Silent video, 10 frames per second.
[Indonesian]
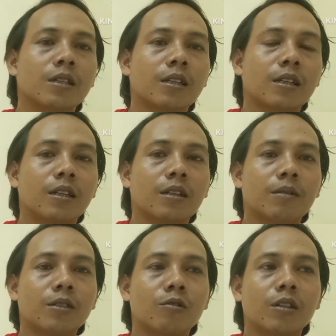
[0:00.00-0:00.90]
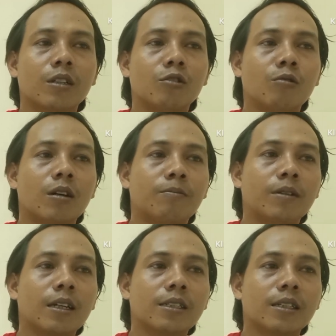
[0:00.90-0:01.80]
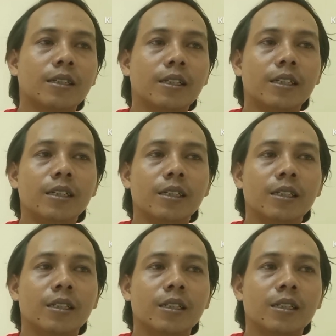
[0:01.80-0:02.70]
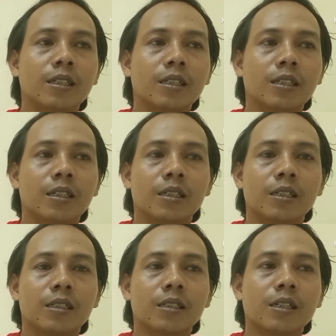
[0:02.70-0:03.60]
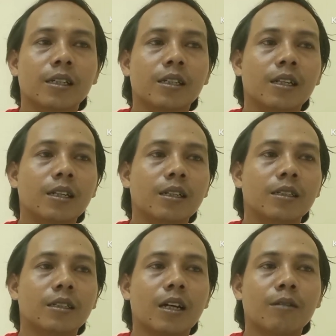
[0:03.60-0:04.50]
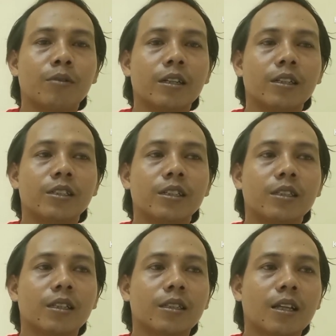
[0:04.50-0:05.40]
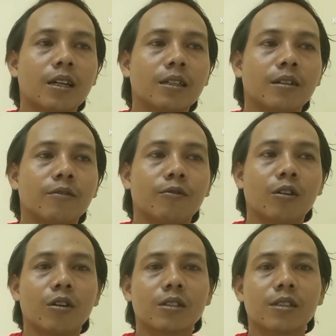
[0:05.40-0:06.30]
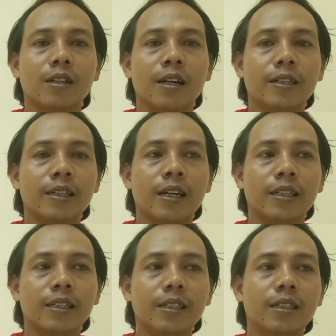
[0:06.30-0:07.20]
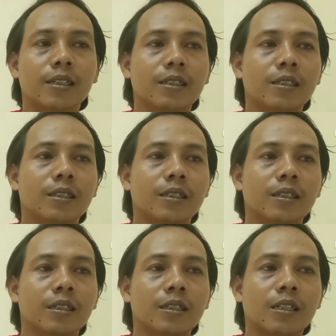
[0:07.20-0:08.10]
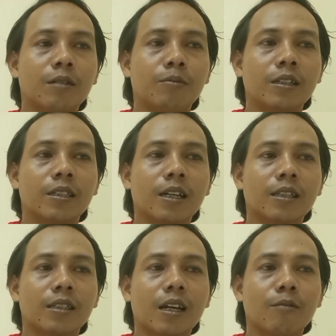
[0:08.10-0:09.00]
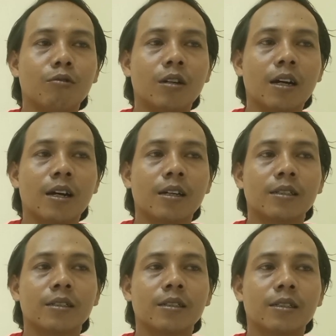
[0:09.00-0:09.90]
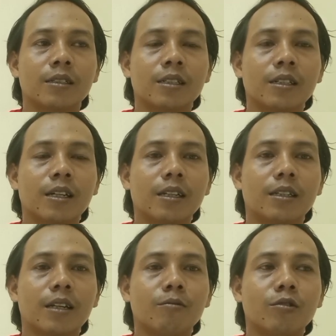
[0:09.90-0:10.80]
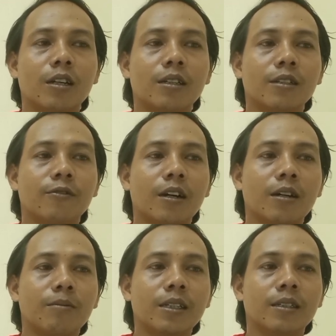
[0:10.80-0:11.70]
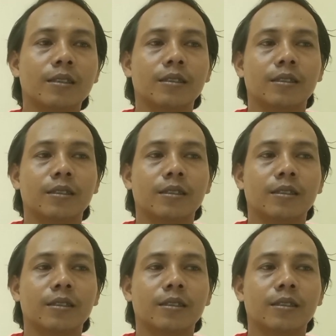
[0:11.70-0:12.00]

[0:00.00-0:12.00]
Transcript: channel masukin Rukin 12 sendiri channel yang berisi tentang vlog sehari-hari dan berita tentang bola singkat dan mudah difahami